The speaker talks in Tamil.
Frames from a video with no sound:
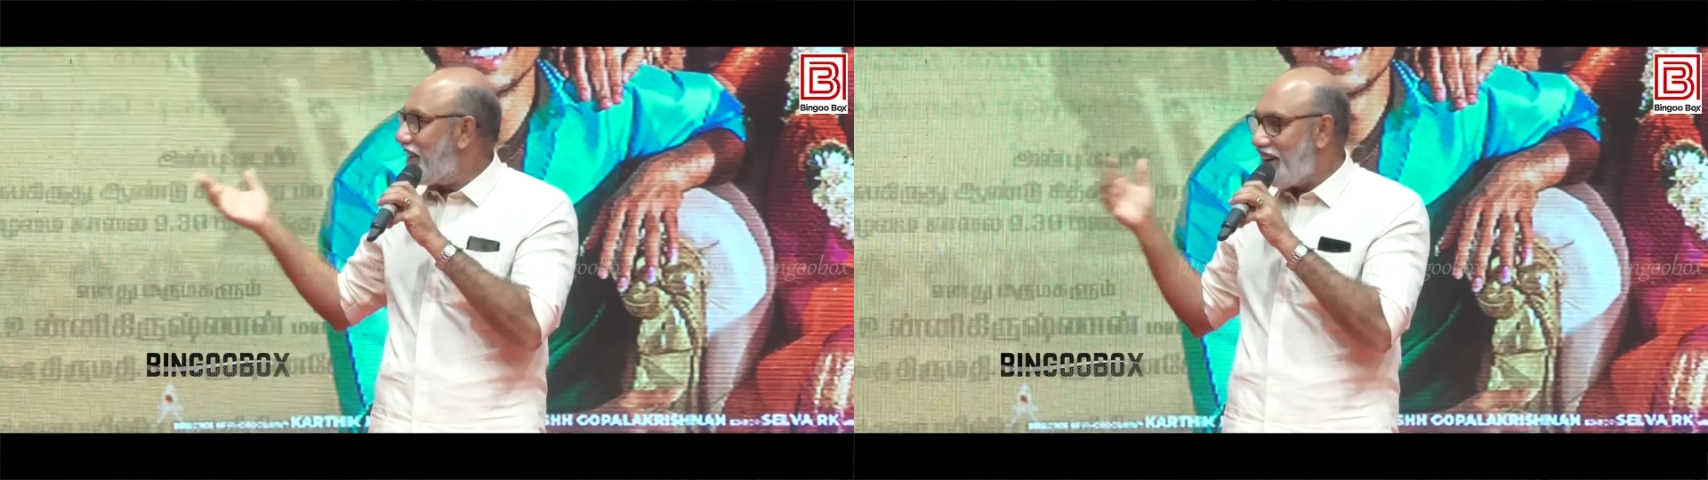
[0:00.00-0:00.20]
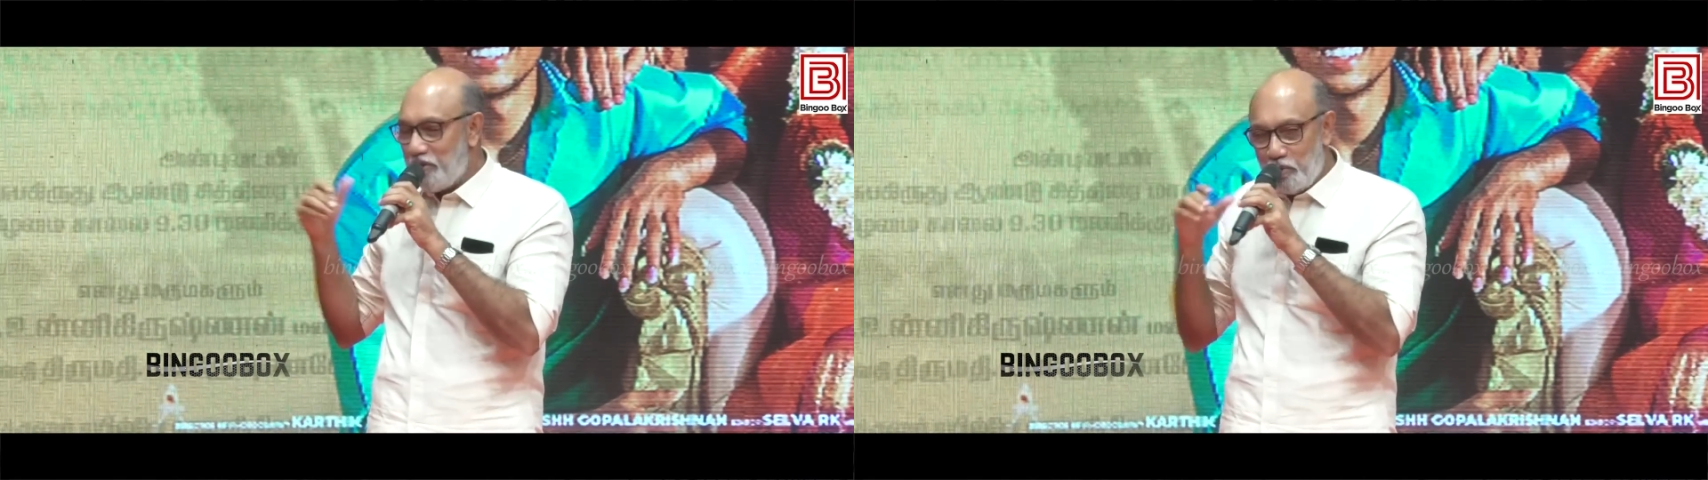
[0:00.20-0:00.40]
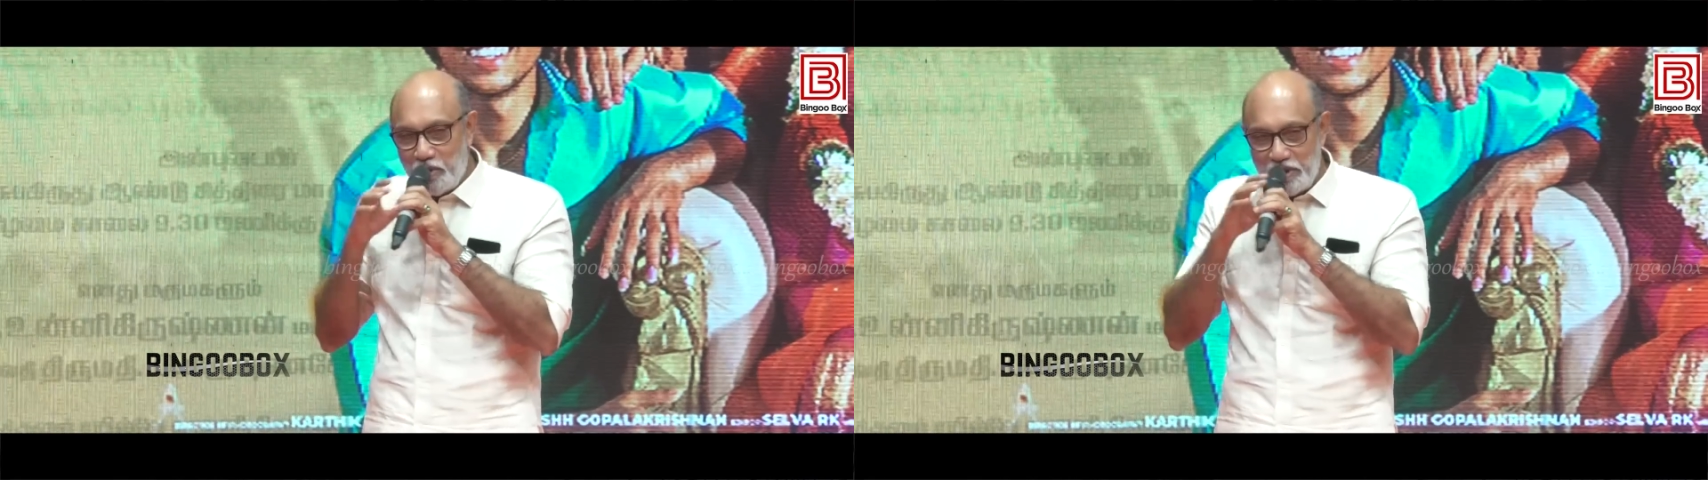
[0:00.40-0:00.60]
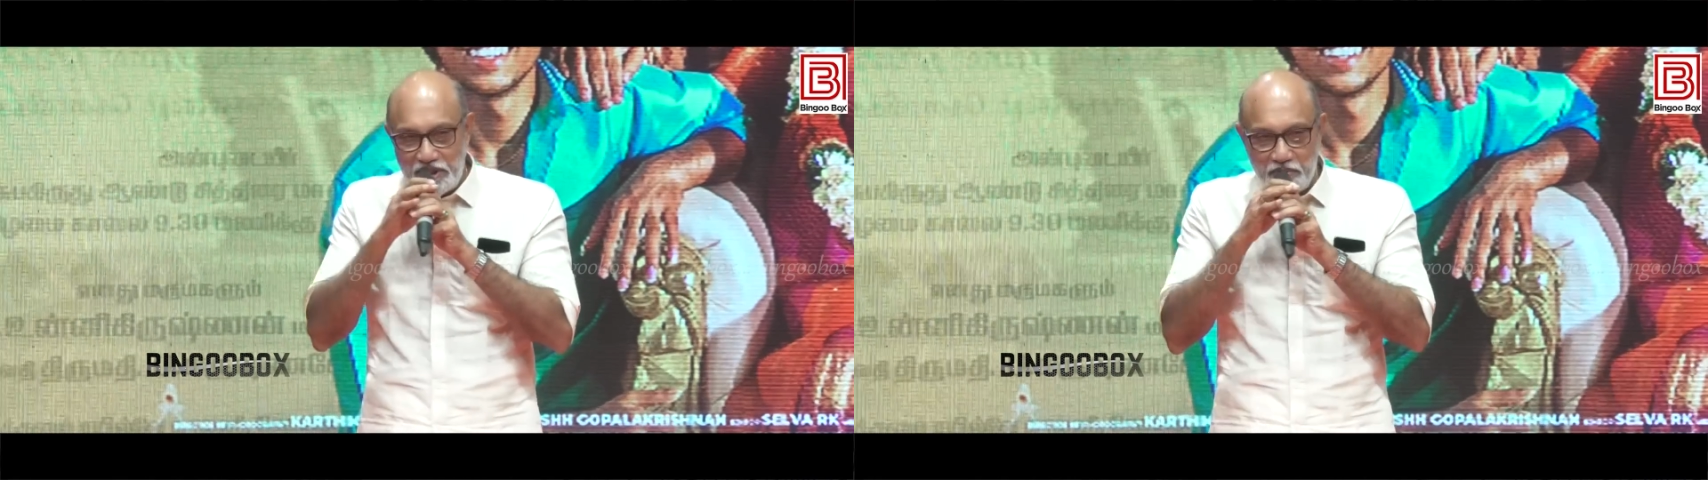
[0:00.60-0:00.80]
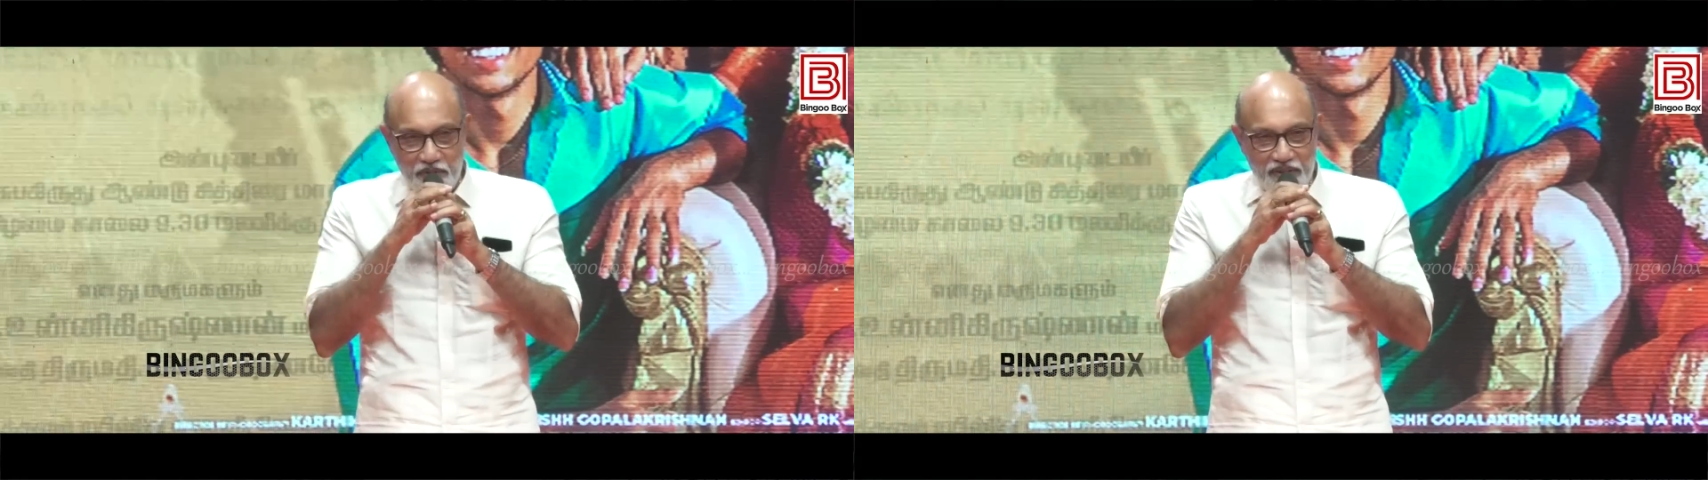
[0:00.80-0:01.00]
வைக்கலான்னு
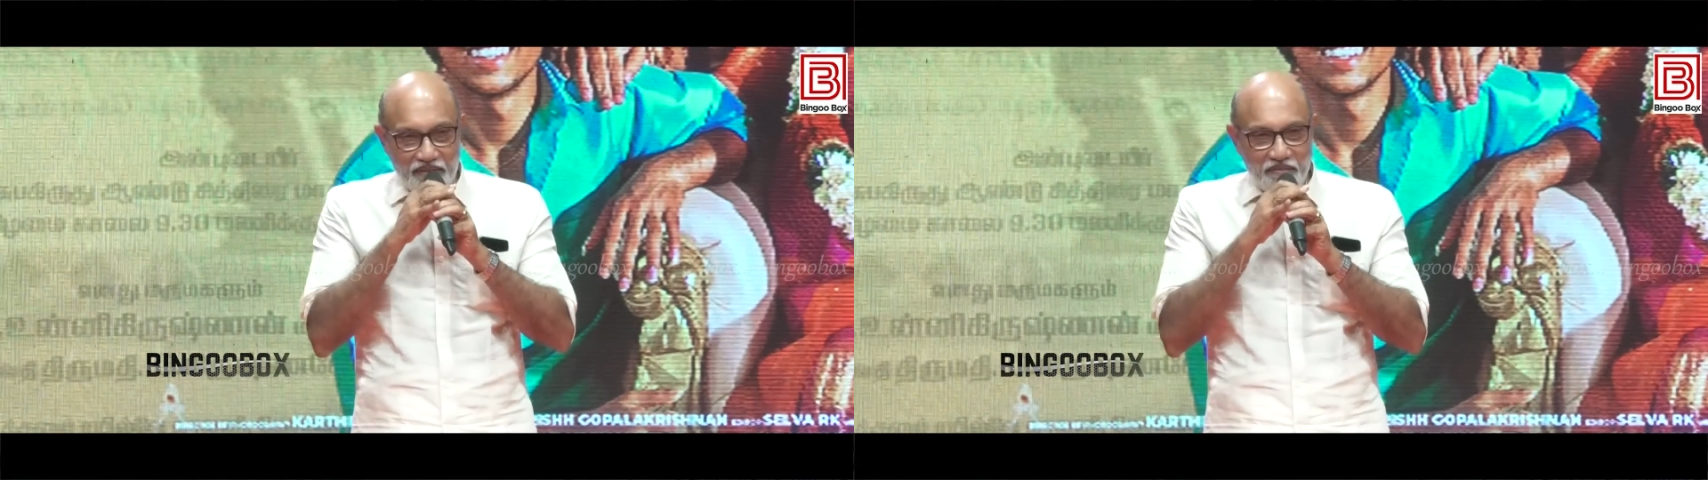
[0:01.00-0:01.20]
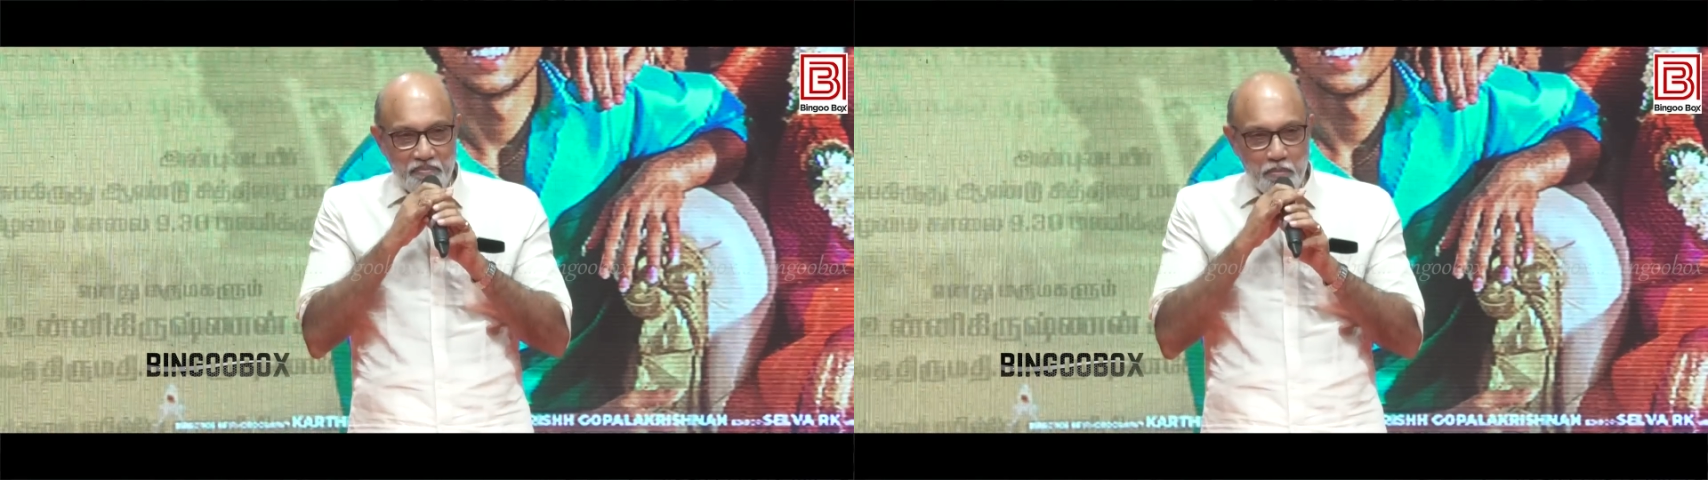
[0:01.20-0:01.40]
தோணுச்சு அப்படின்னா